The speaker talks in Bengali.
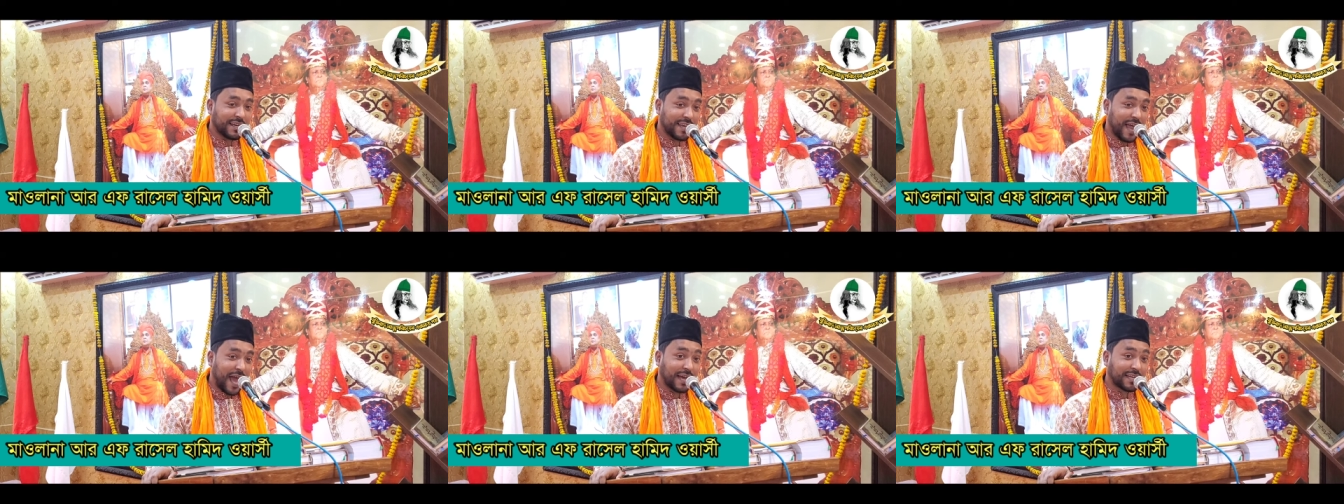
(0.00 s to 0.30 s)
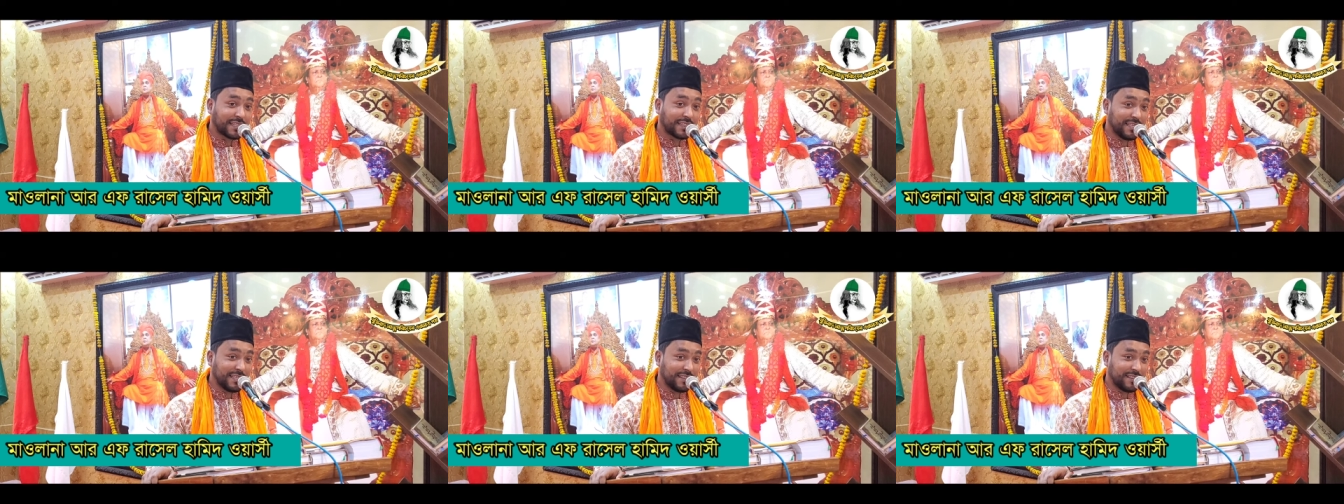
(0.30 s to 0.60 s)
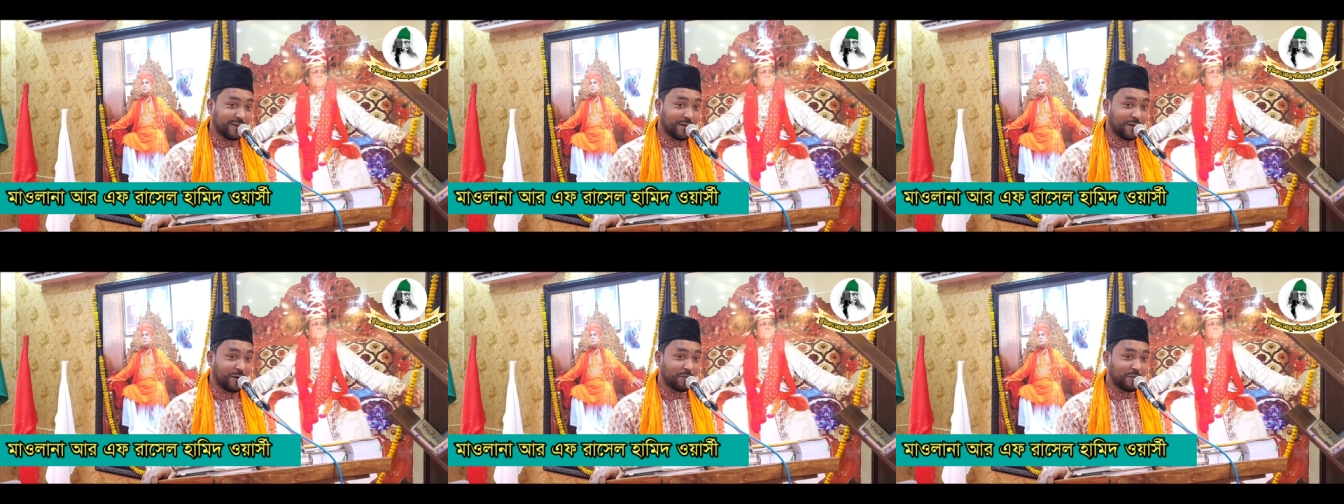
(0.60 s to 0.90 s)
ডাক
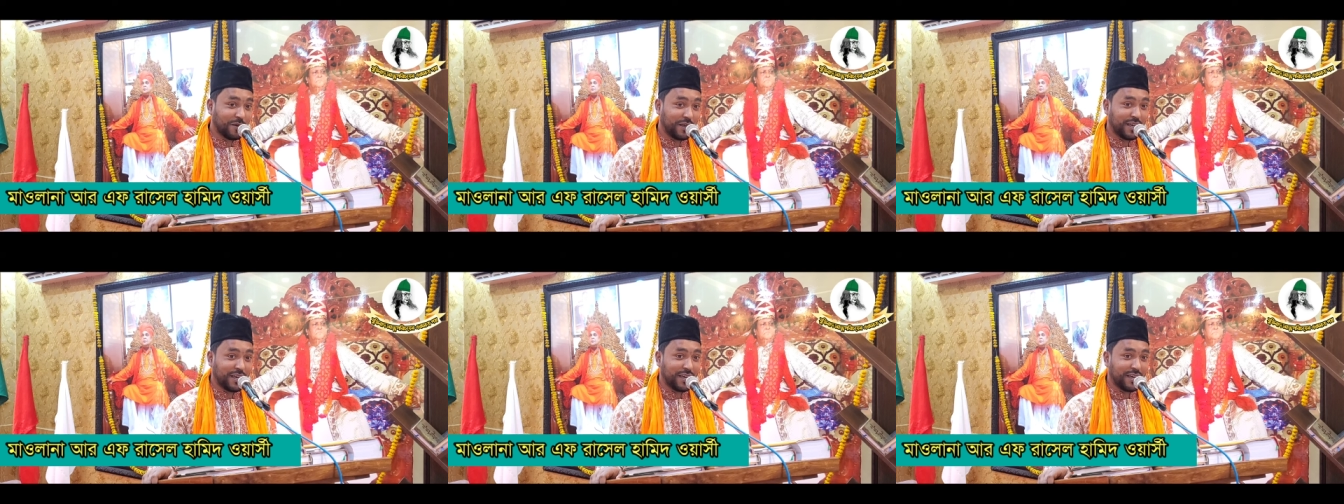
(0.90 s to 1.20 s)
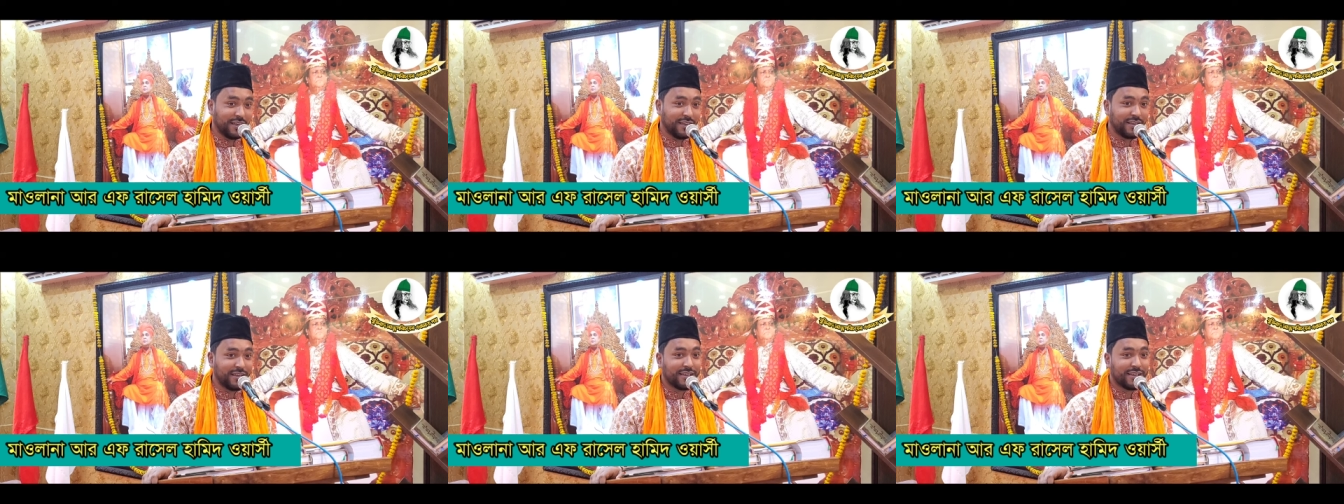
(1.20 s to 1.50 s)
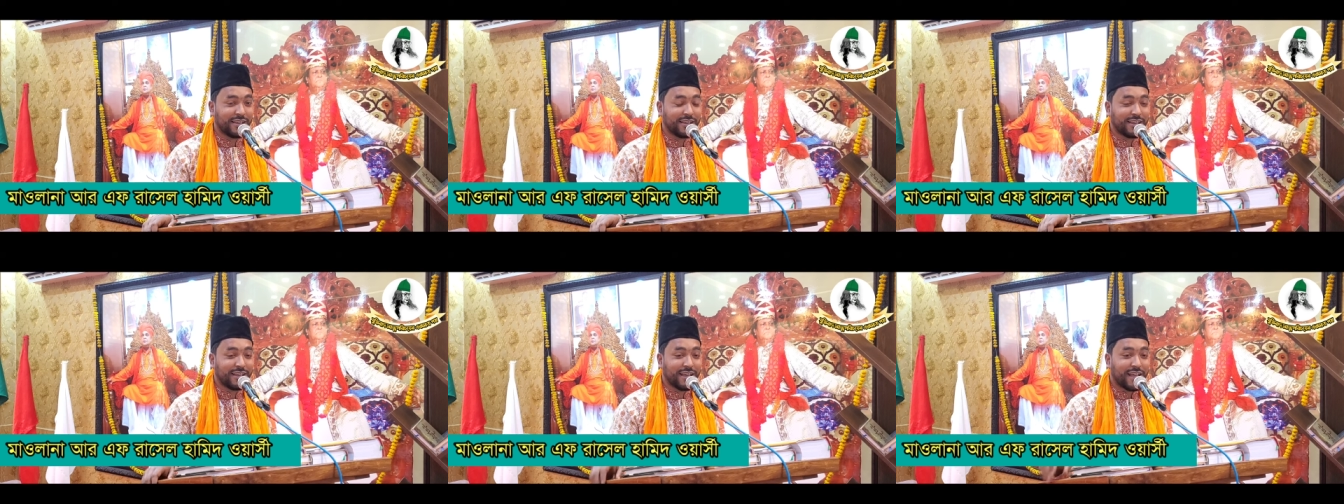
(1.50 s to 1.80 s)
দিতে হবে
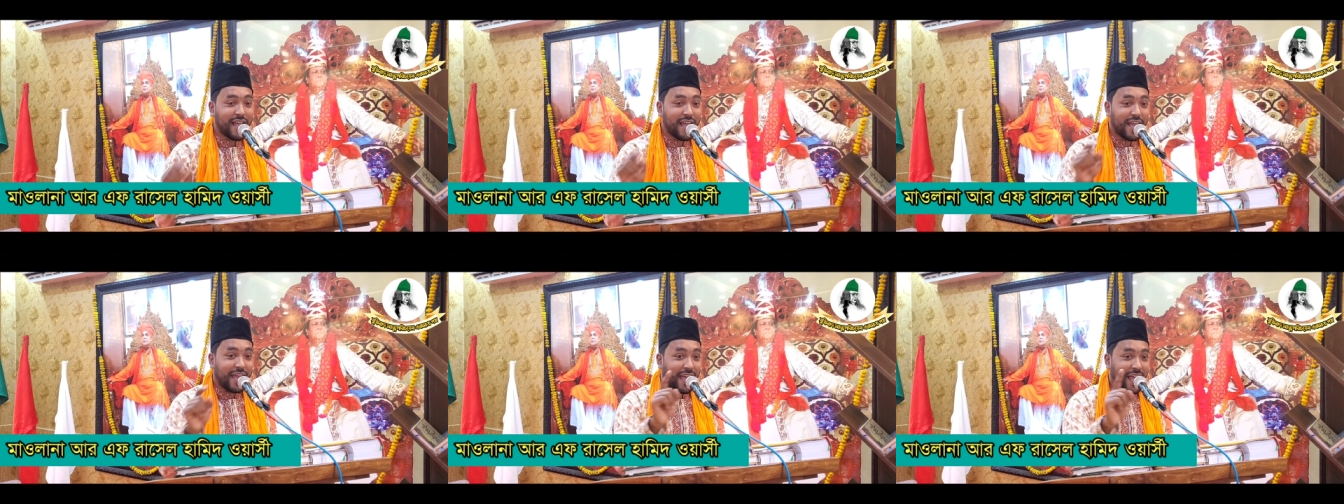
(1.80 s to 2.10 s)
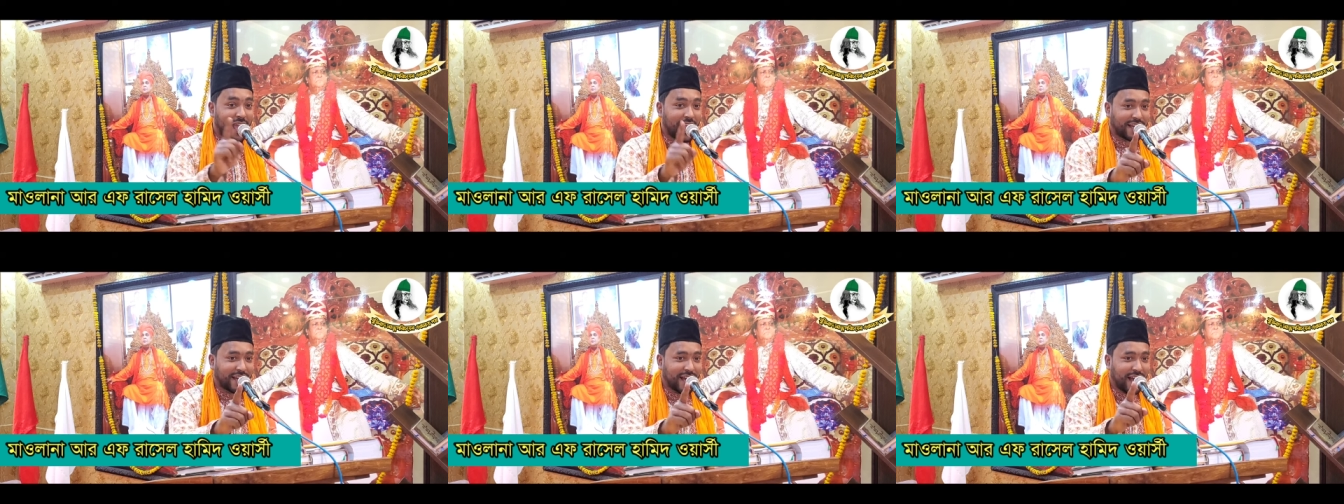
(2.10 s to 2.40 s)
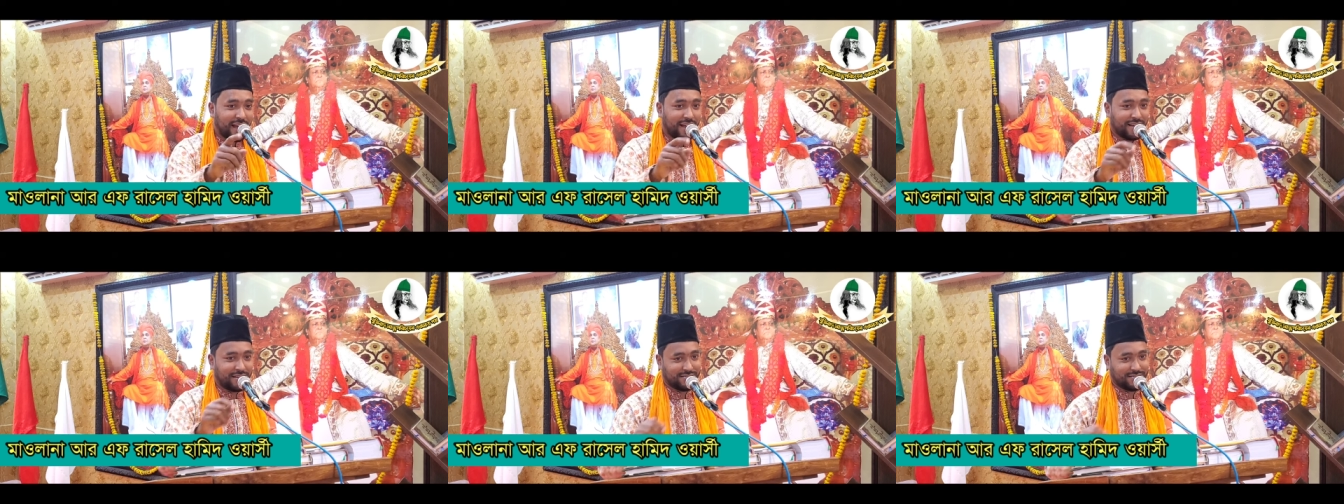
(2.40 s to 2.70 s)
একা